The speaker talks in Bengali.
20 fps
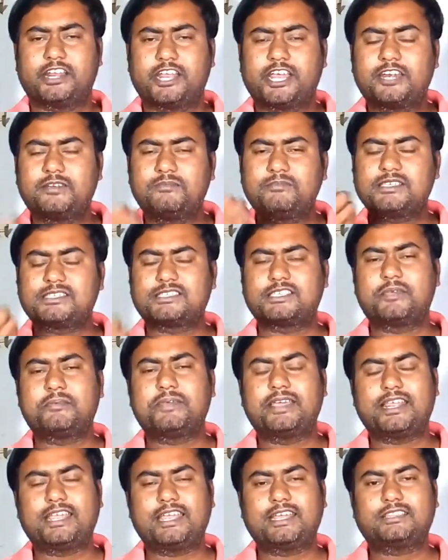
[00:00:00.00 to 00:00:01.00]
রেডমি
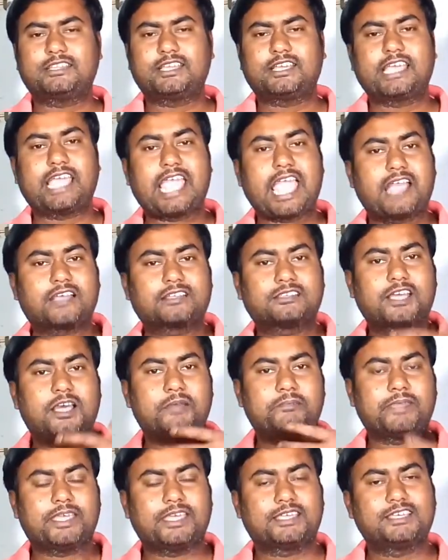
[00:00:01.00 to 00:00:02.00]
সেভেন এর থেকে এক
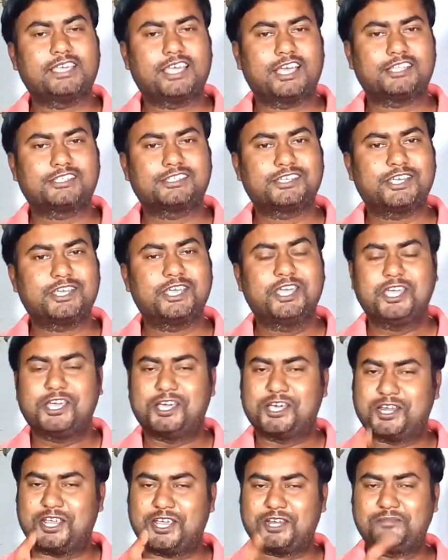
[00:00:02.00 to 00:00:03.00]
ধাপ এগিয়ে আছে
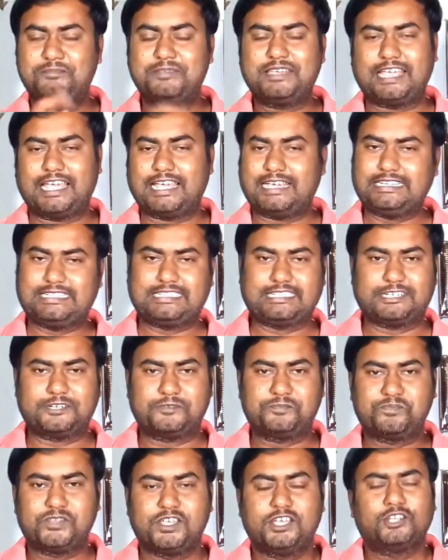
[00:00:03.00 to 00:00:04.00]
রেডমি এইটে
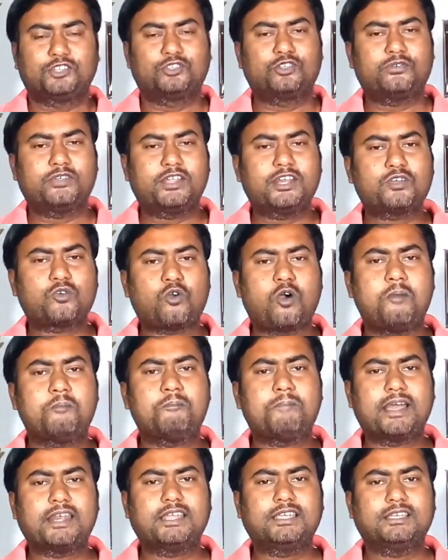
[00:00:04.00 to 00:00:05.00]
তো ফ্রেন্ড
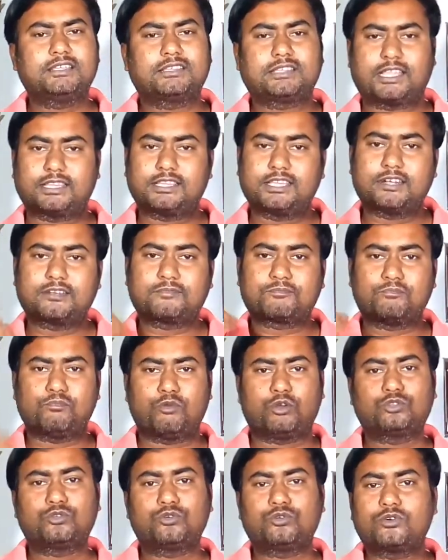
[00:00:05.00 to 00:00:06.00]
কোম্পানি তাদের
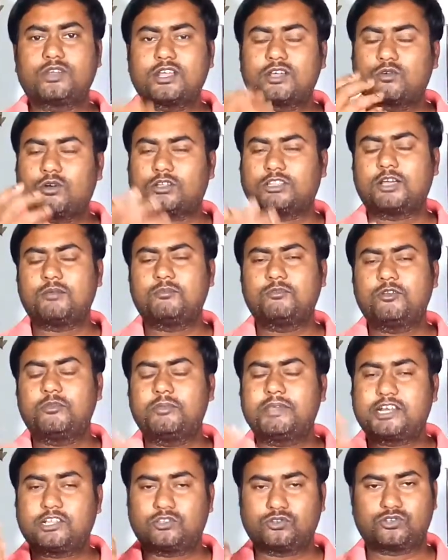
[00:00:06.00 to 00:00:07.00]
মতো করে কথা
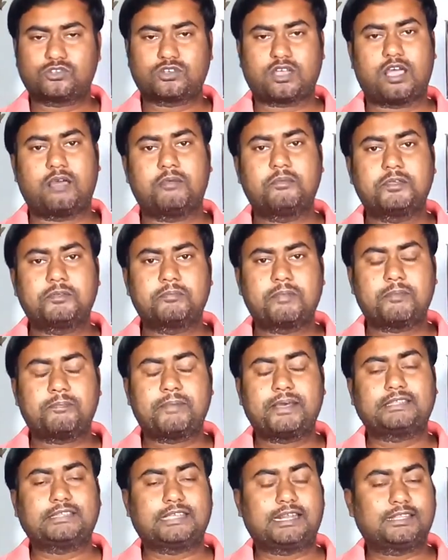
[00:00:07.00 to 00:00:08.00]
বলবে এটা তো স্বাভাবিক
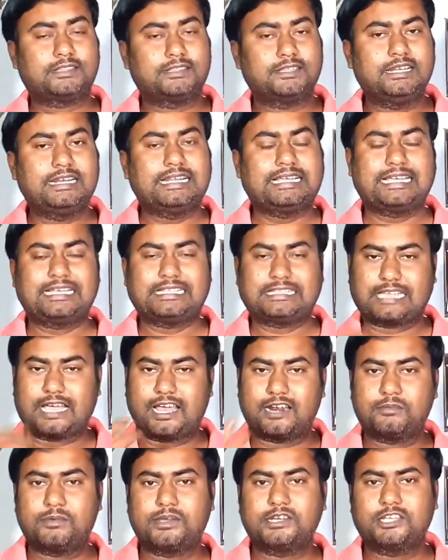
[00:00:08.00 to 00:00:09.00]
ব্যাপার তারা তিলকে
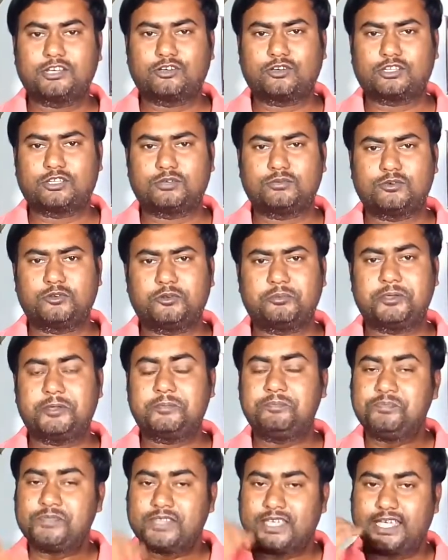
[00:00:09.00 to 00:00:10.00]
তাল বানিয়ে কথা বলবে
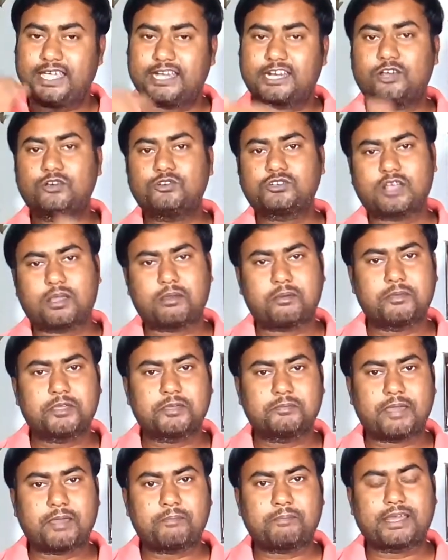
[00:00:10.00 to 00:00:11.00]
এটাও
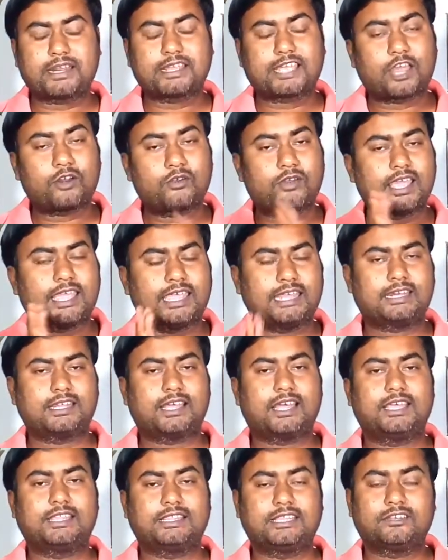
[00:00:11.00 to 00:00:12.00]
স্বাভাবিক ব্যাপার কেননা এটা
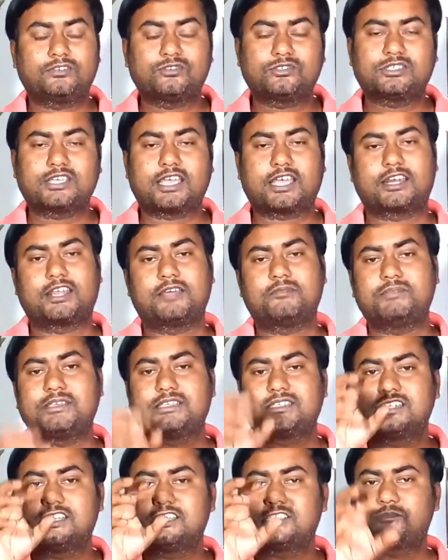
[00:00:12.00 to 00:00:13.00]
এদের হচ্ছে একটা
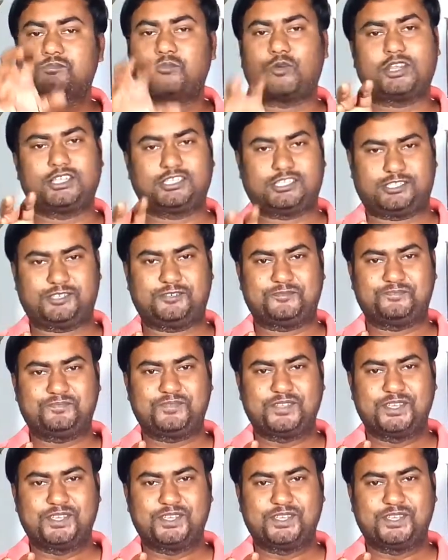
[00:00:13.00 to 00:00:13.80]
বিজনেস পলিসি